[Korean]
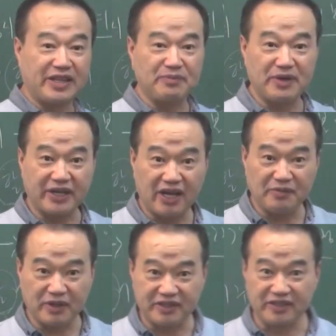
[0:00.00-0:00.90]
있단 말이야.
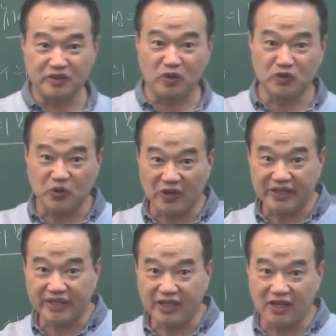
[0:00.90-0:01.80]
머트는
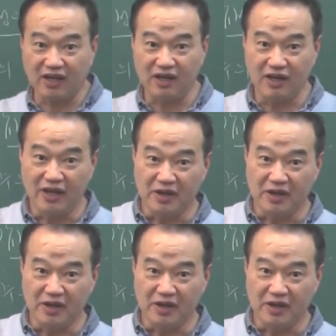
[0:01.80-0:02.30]
동조가이니까.